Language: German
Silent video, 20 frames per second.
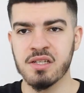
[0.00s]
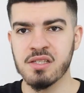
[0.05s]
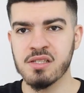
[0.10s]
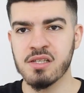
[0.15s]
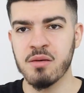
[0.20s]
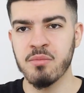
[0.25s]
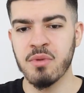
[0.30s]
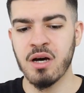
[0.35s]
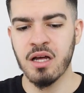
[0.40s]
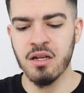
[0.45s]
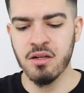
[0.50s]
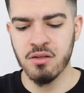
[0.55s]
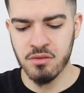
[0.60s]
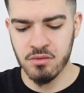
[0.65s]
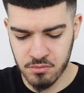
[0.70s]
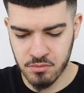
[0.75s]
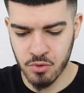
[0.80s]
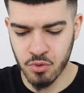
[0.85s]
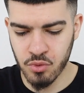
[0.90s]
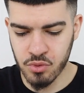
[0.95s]
Ganze einmal an,
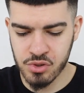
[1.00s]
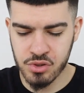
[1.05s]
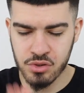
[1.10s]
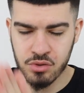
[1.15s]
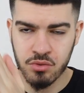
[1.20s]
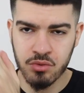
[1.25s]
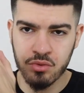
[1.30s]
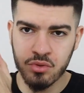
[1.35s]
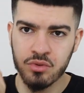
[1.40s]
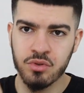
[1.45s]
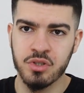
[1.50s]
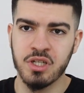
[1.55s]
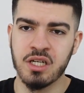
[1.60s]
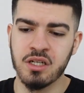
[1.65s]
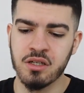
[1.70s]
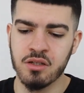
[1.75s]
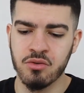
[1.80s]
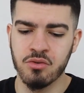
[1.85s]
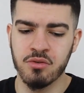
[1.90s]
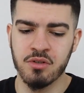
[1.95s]
Hose und
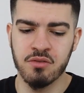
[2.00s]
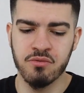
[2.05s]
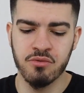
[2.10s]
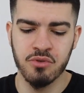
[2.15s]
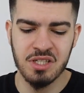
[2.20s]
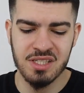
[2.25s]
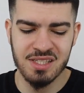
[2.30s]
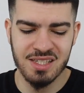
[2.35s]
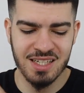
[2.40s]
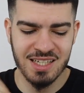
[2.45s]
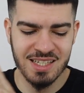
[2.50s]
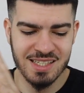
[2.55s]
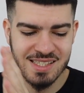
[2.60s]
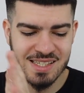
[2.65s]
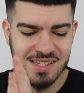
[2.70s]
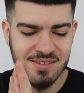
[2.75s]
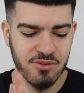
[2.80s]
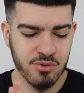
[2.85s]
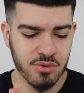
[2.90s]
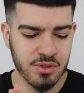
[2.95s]
Jacke. Und dann würde ich sagen,
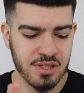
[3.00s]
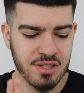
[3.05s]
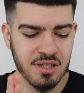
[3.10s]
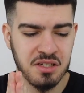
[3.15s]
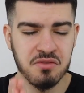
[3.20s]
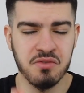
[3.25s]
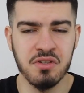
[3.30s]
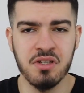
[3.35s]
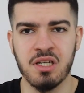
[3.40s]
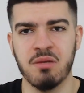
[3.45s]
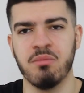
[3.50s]
sehen wir uns gleich wieder.